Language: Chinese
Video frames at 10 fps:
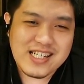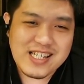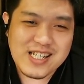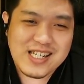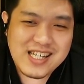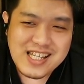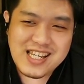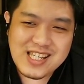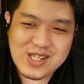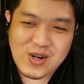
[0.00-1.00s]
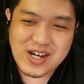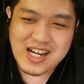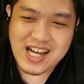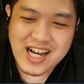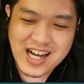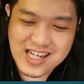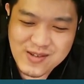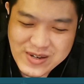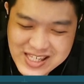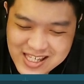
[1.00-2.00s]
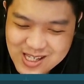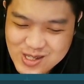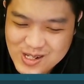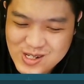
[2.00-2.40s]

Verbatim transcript: 你你你做个刚刚什么至尊